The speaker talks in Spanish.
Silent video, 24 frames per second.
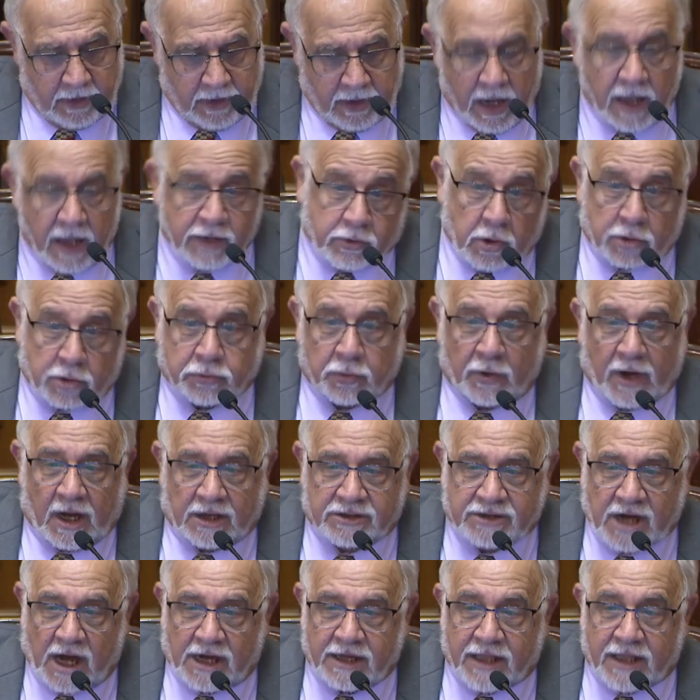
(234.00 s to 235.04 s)
Esto es una
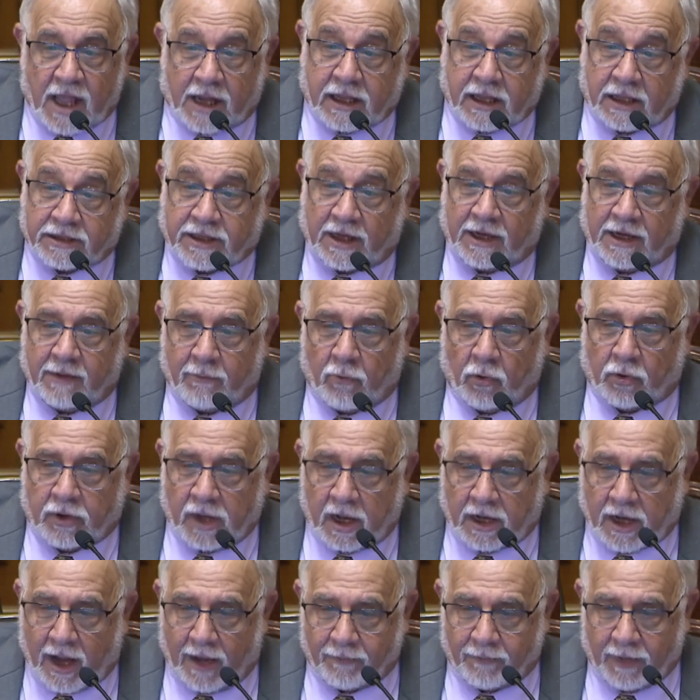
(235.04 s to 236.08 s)
realidad que tenemos
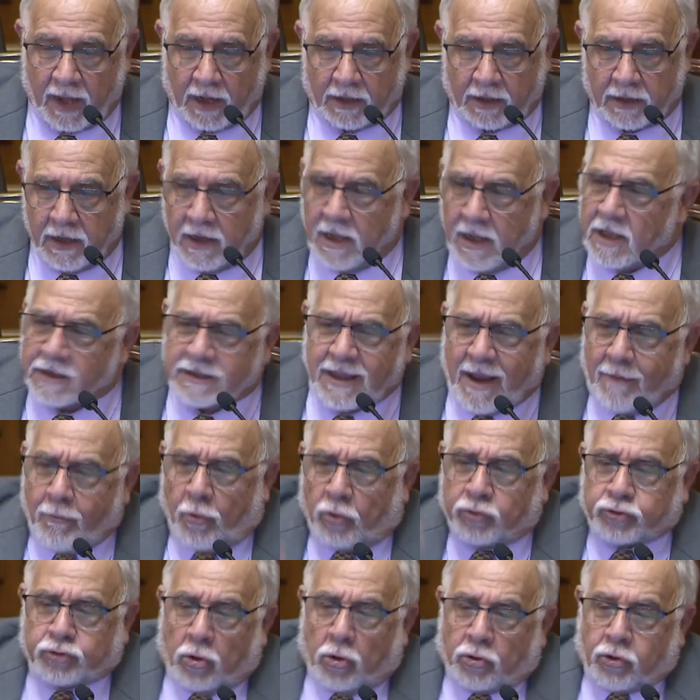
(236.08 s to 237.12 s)
que cambiar.
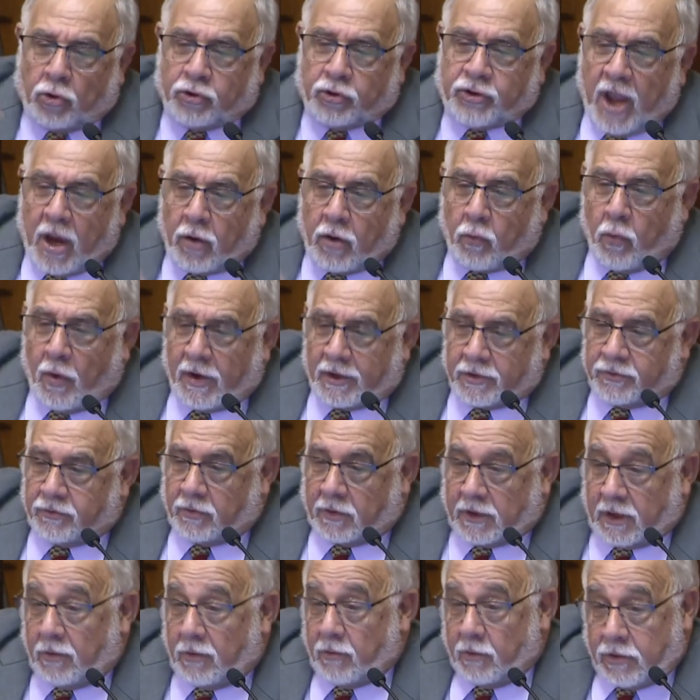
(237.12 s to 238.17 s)
Estamos todos de acuerdo,
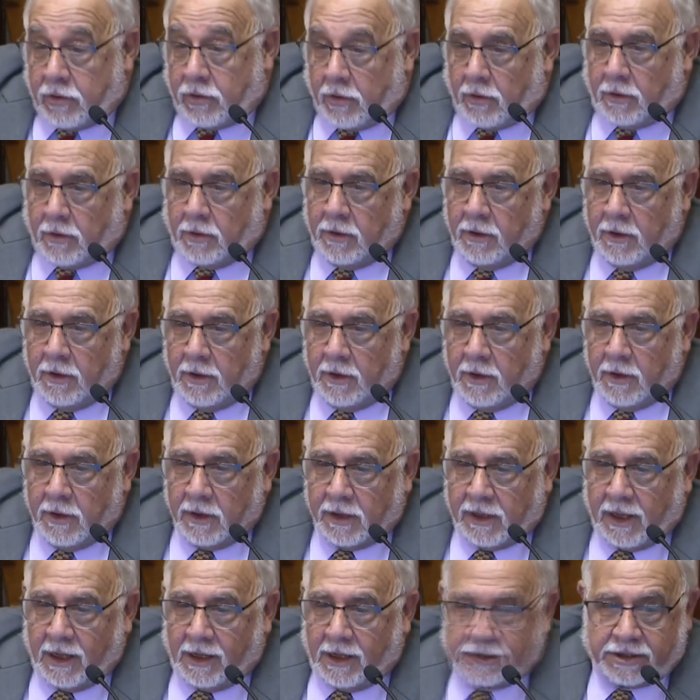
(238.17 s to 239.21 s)
creo yo,
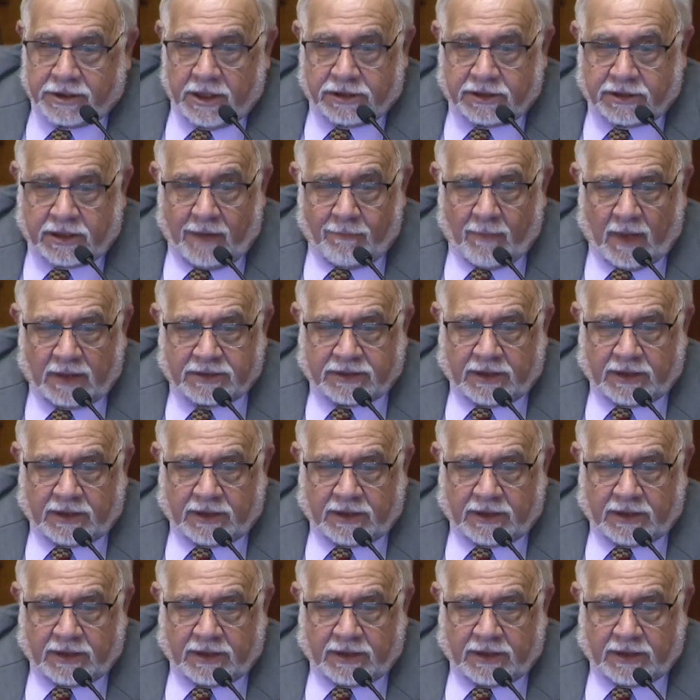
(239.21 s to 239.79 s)
que el sistema